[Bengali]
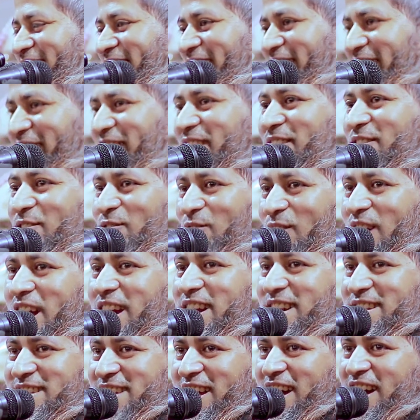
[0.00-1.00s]
হ্যাঁ
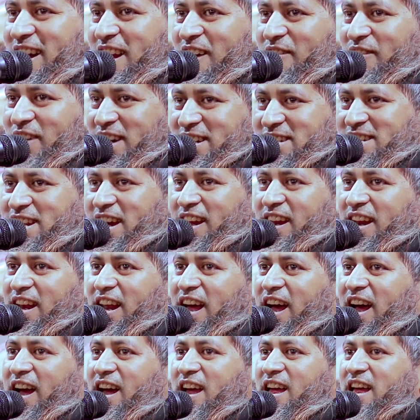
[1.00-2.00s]
নুরানি চেহারা মাশা
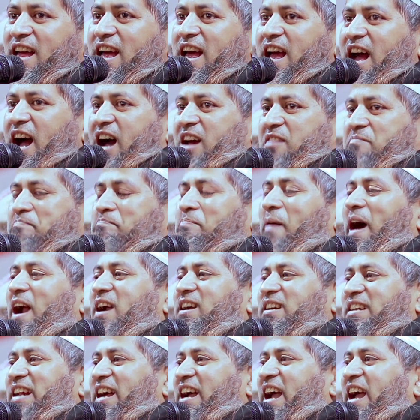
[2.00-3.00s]
আল্লাহ আর
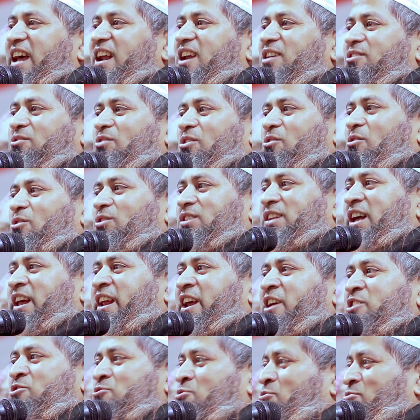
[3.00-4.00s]
পানটা খাইলে তো কথা
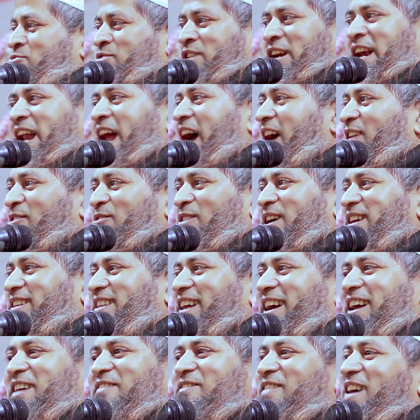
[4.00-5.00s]
নেই ঠোঁটটি লাল হয়ে
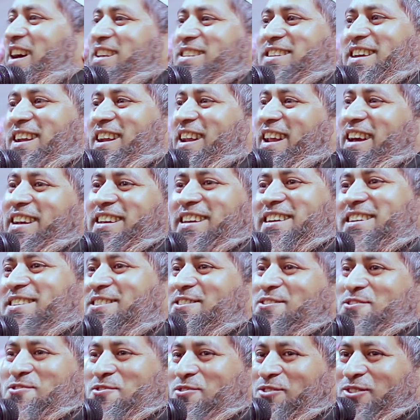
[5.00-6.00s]
থাকে মাসাল্লাহ কি
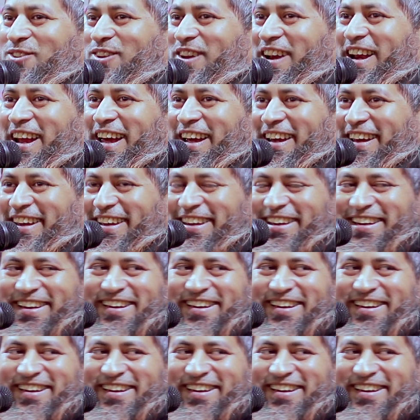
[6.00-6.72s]
সুন্দর লাগে